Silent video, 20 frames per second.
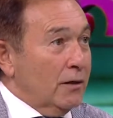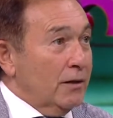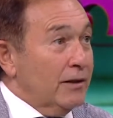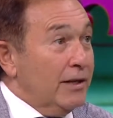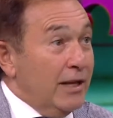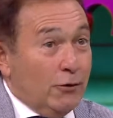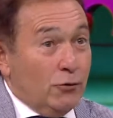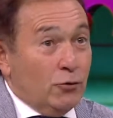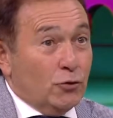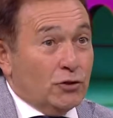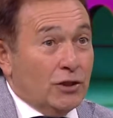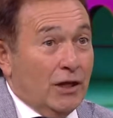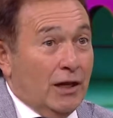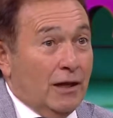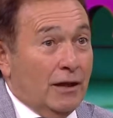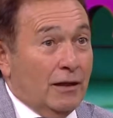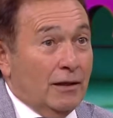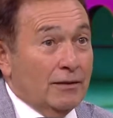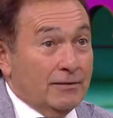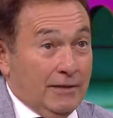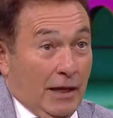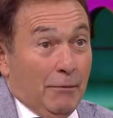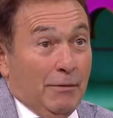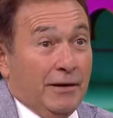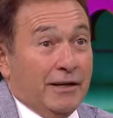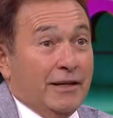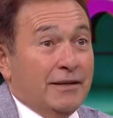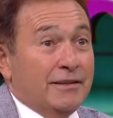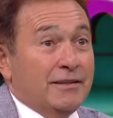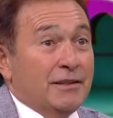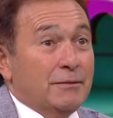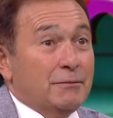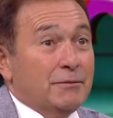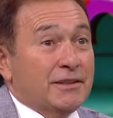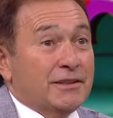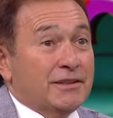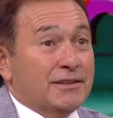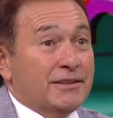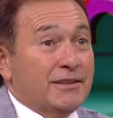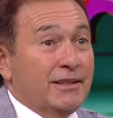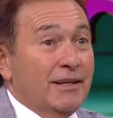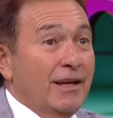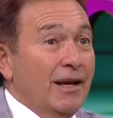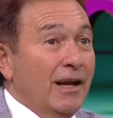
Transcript: Ne evet. güzel. Tam aradığımız.